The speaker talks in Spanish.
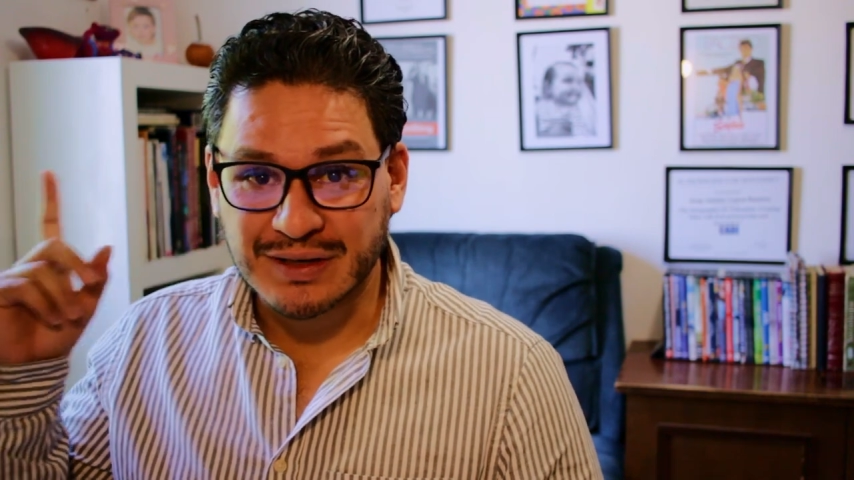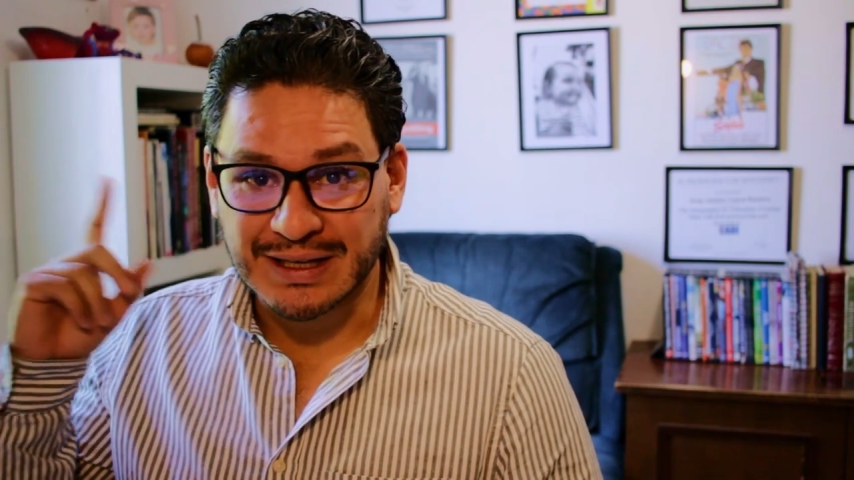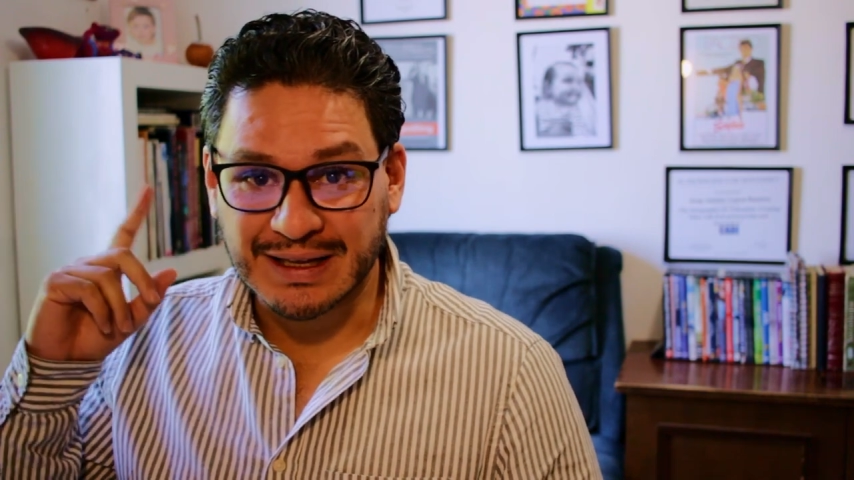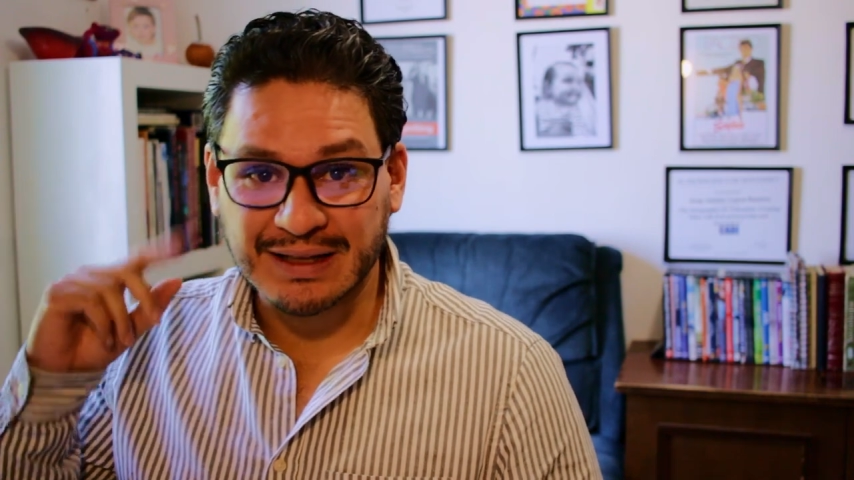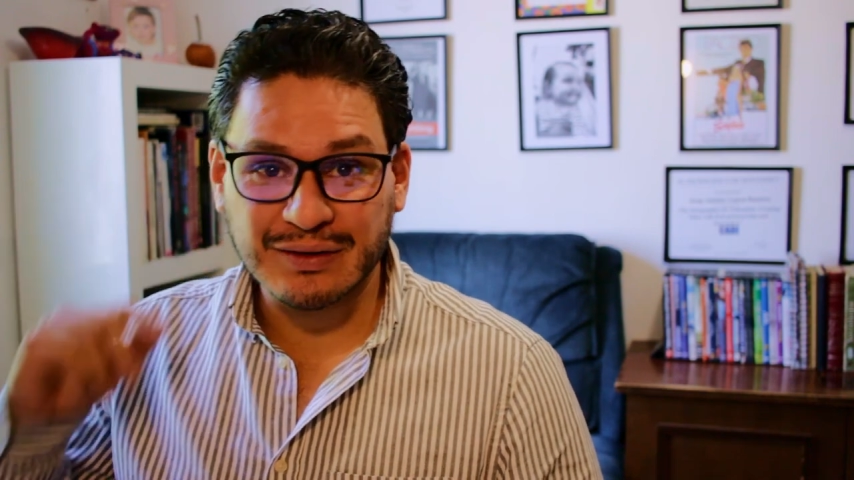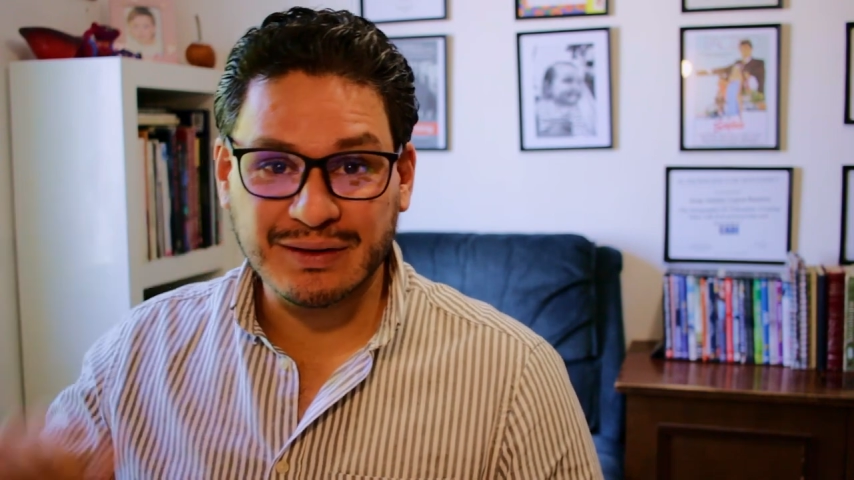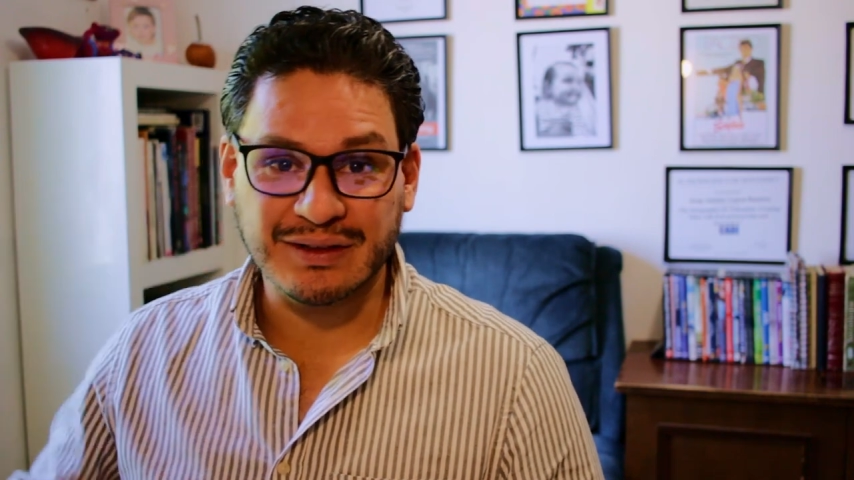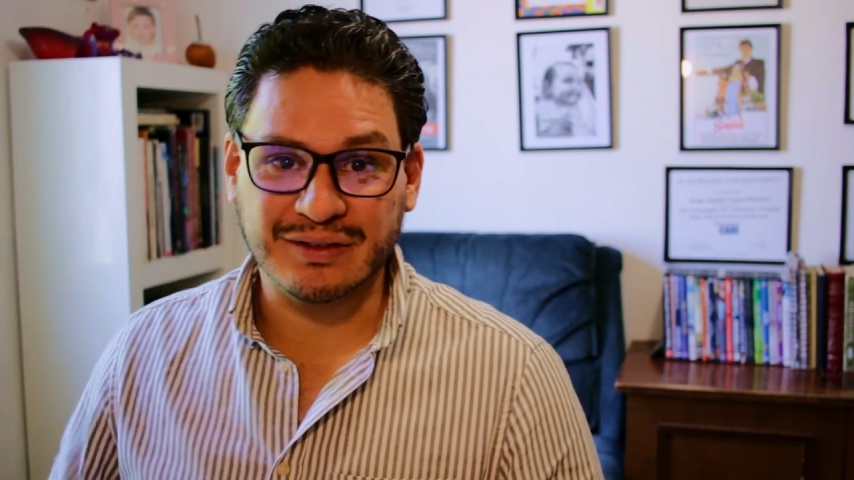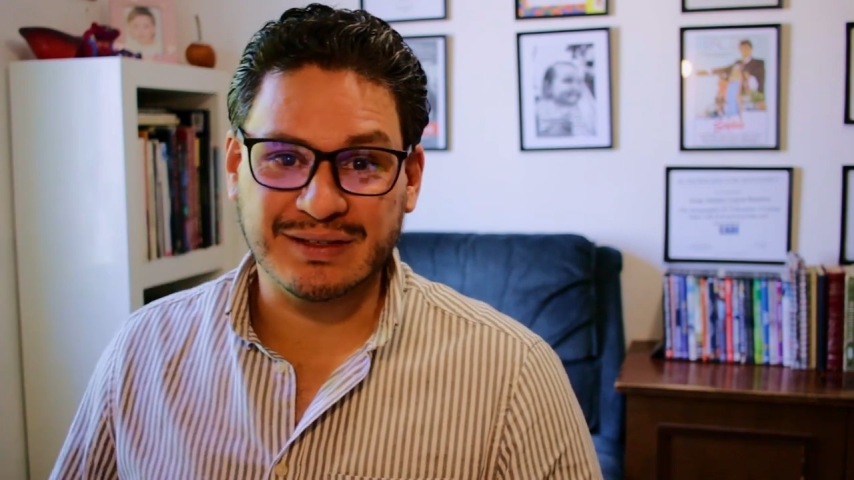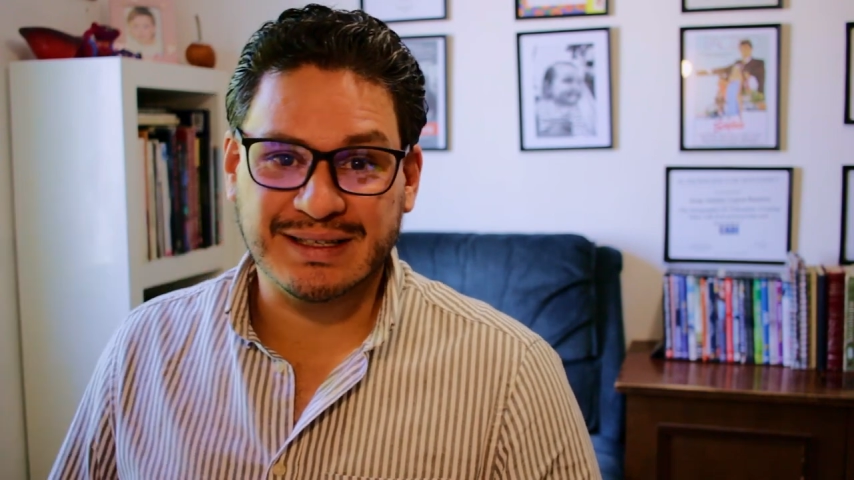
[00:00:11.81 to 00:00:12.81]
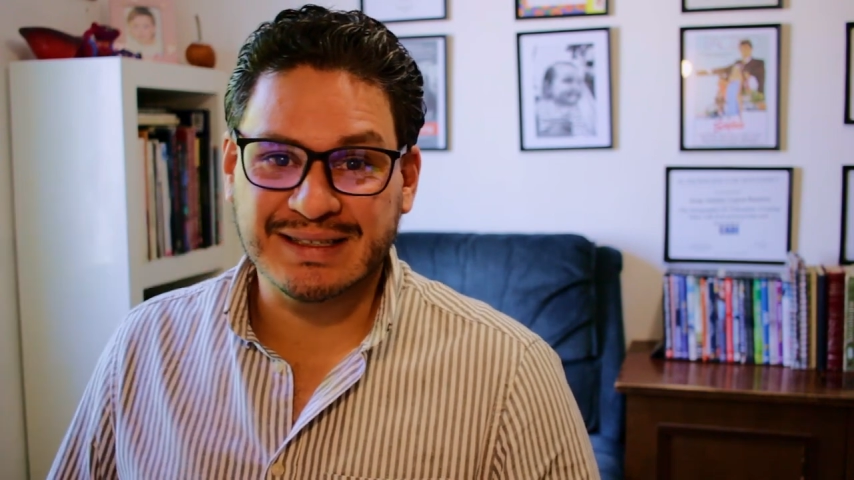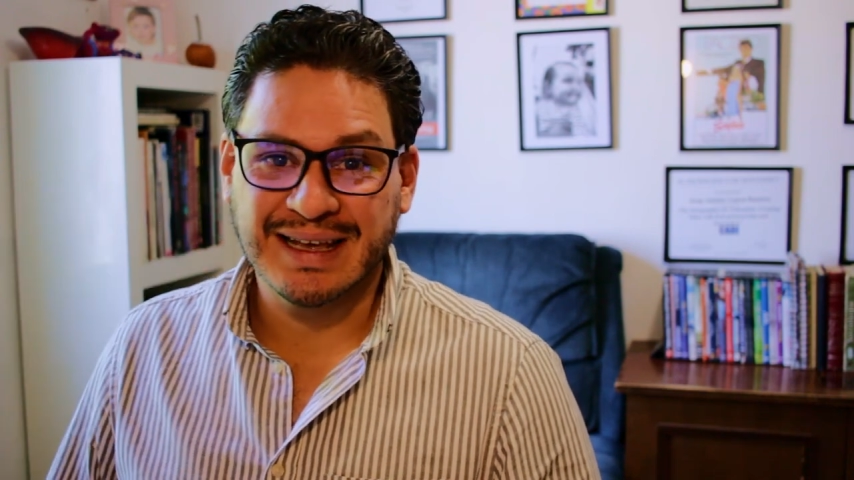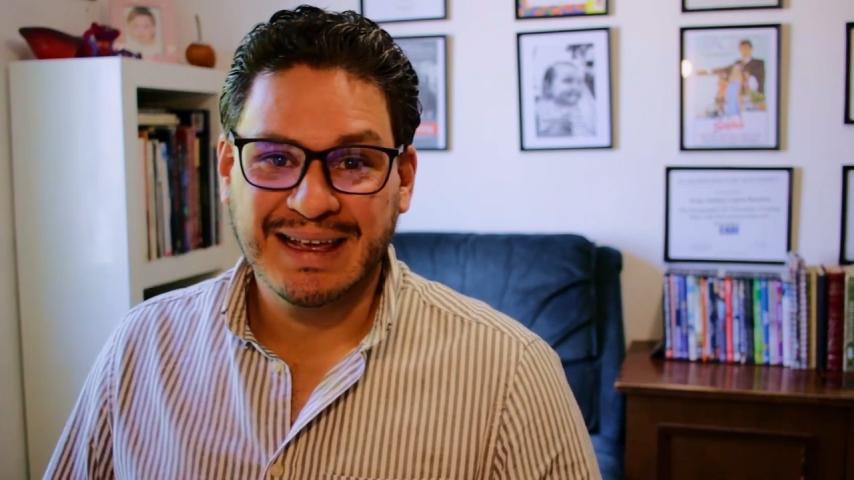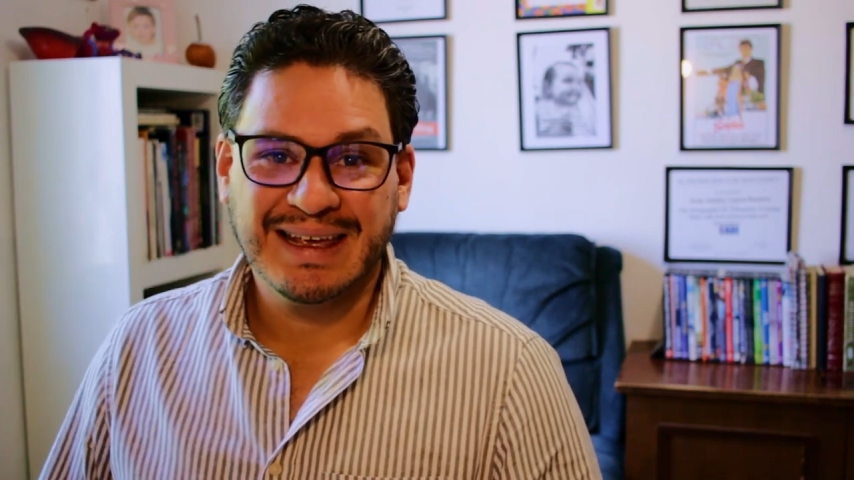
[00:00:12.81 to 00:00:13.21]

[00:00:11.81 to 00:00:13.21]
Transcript: gritando, entonces